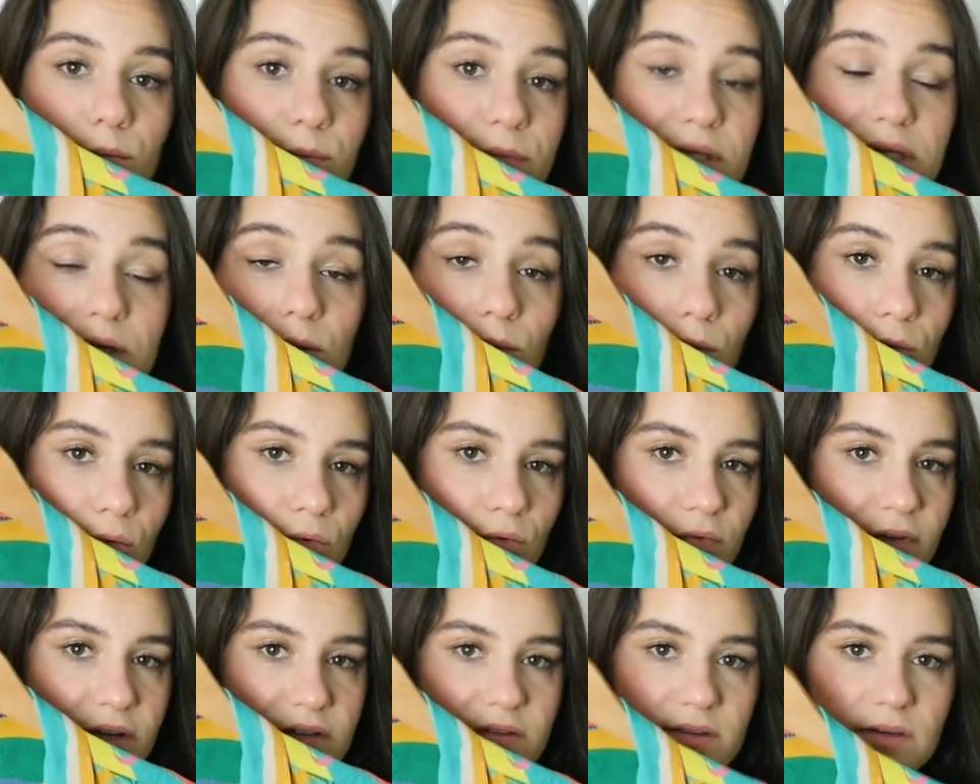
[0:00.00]
mi-longue
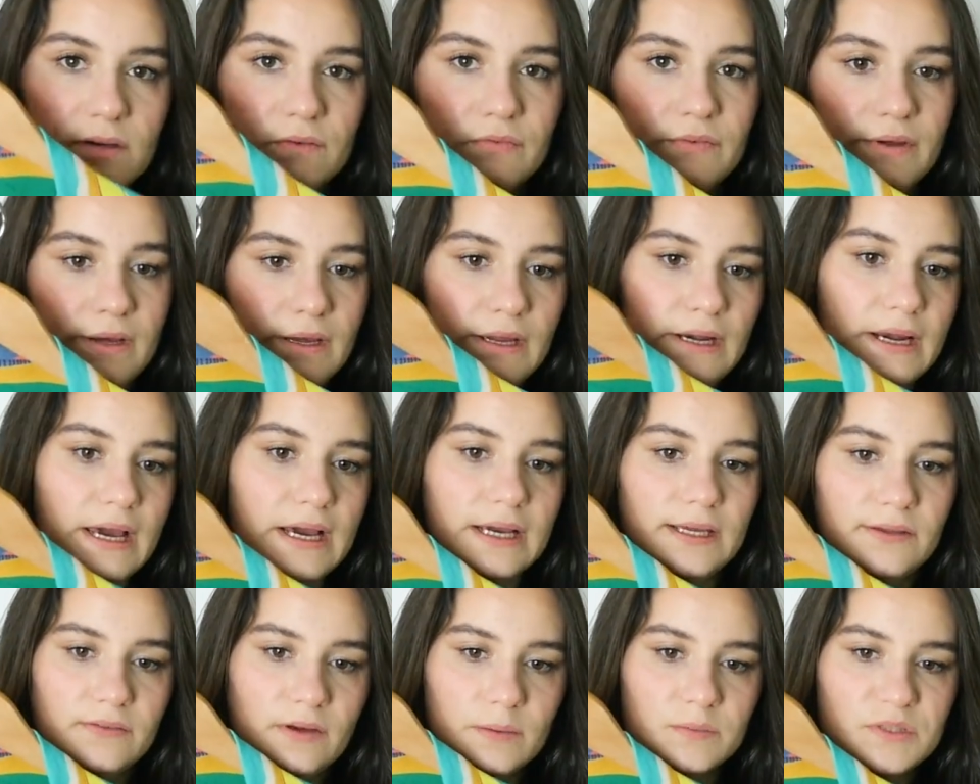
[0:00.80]
on va dire. Enfin, elle
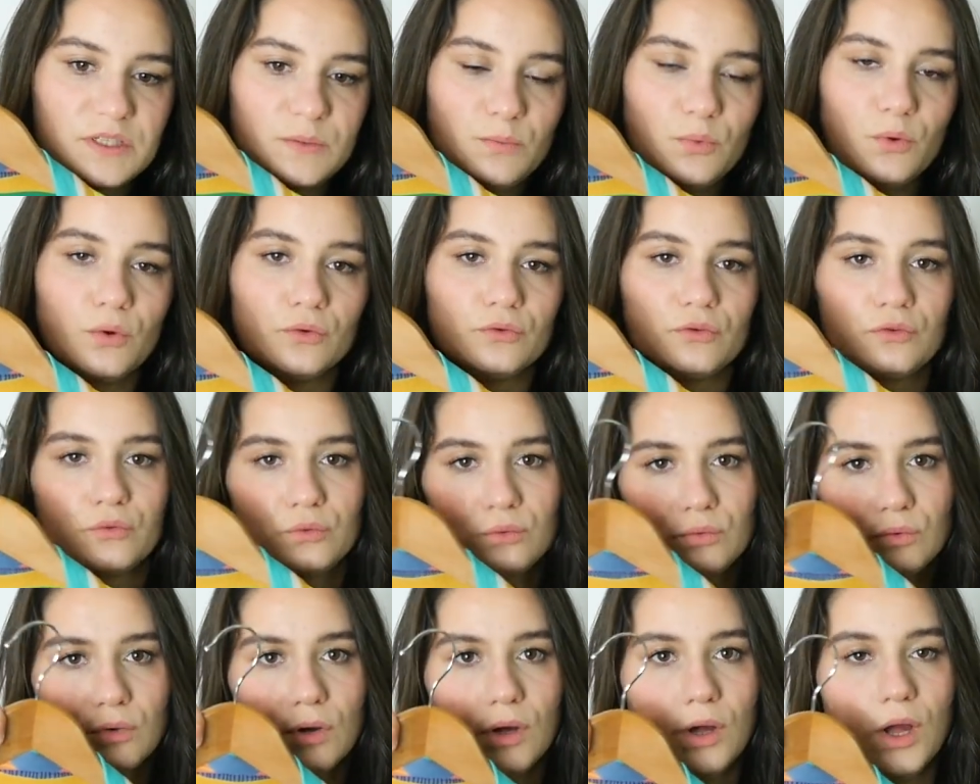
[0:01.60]
arrive un petit peu en
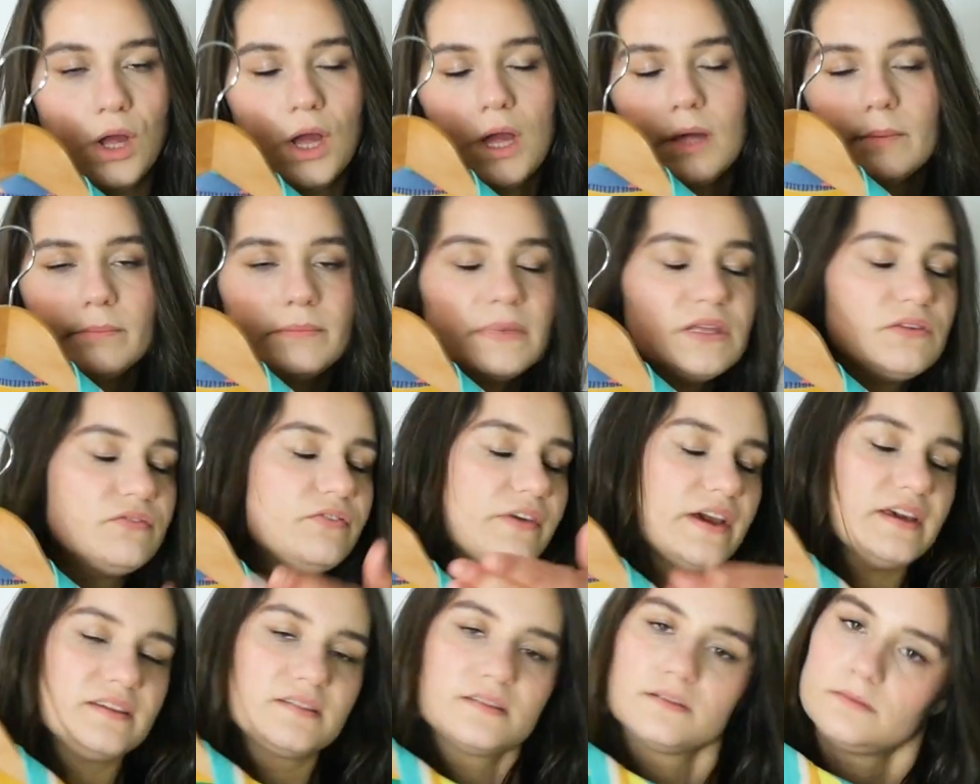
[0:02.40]
dessous, euh,
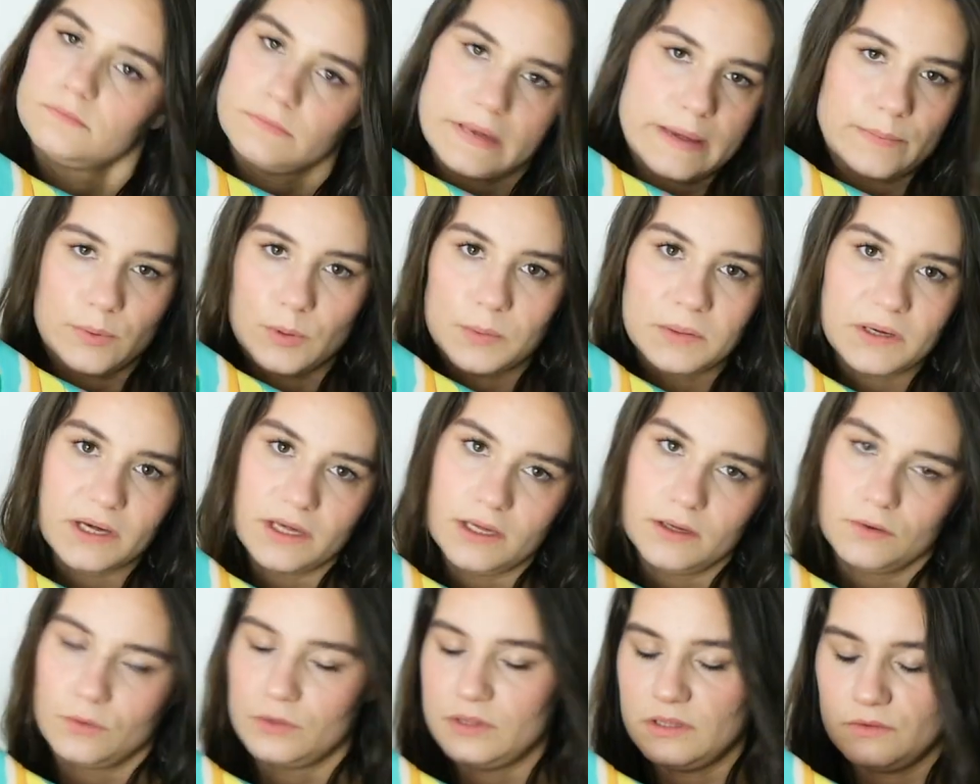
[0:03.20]
mi-fesse à peu
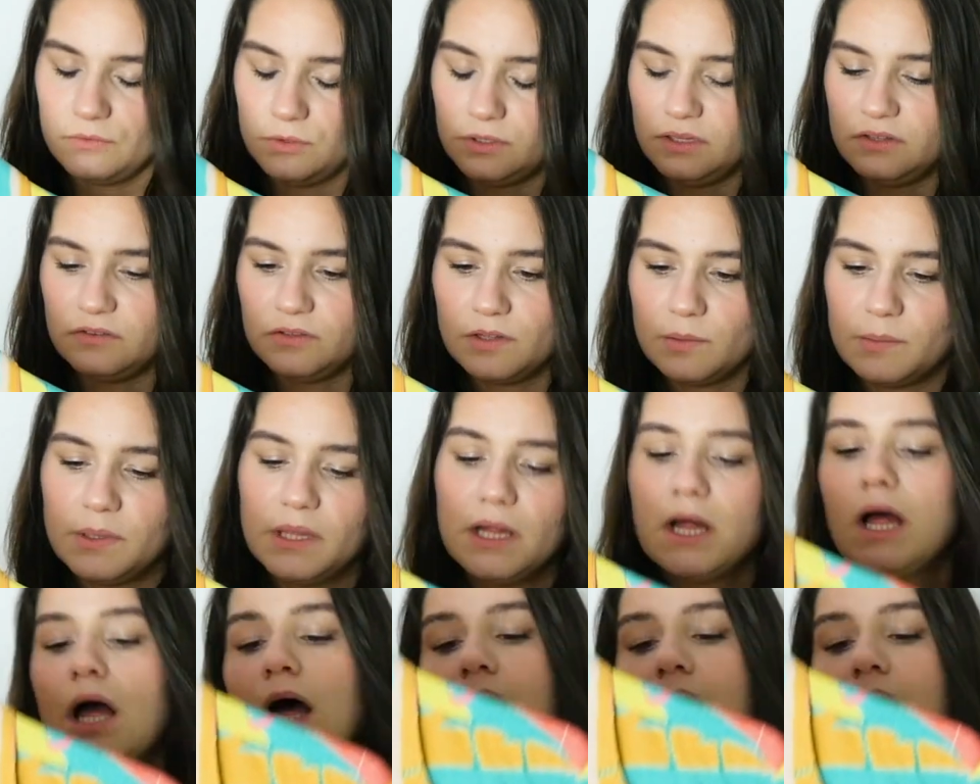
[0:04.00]
près au niveau des hommes.